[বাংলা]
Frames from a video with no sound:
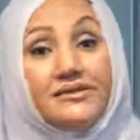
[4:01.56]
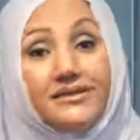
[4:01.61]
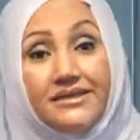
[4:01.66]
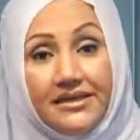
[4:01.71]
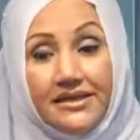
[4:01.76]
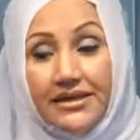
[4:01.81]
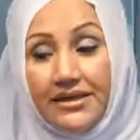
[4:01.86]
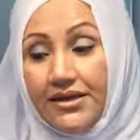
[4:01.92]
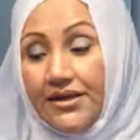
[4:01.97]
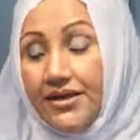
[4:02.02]

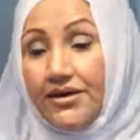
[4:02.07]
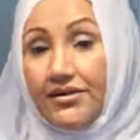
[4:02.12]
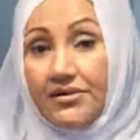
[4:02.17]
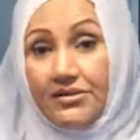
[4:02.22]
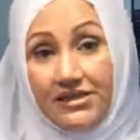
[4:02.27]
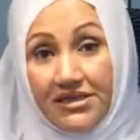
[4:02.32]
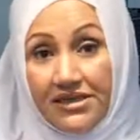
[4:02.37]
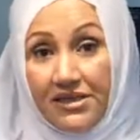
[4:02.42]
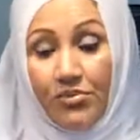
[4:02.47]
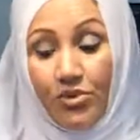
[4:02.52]
চিনি
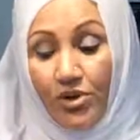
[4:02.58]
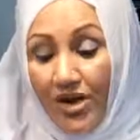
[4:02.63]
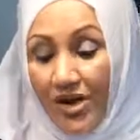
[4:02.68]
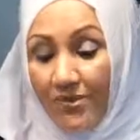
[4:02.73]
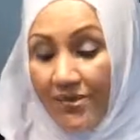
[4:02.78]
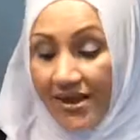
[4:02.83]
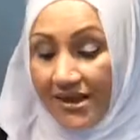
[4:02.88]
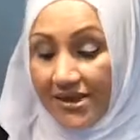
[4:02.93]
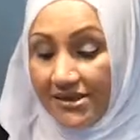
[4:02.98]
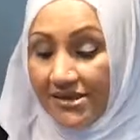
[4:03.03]
যেটা বললাম
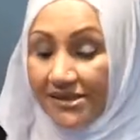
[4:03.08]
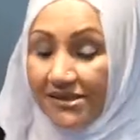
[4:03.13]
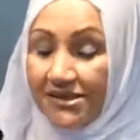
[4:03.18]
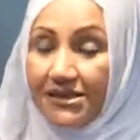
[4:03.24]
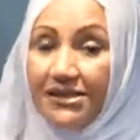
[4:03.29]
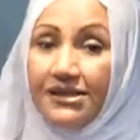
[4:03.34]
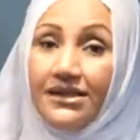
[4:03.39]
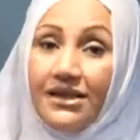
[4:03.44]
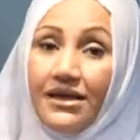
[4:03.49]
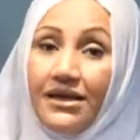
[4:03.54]
আগে যে
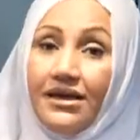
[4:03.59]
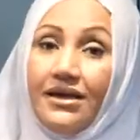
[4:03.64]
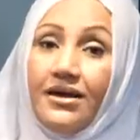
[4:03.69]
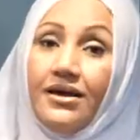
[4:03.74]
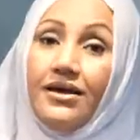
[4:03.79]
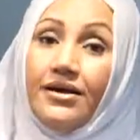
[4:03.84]
চিনি দিলে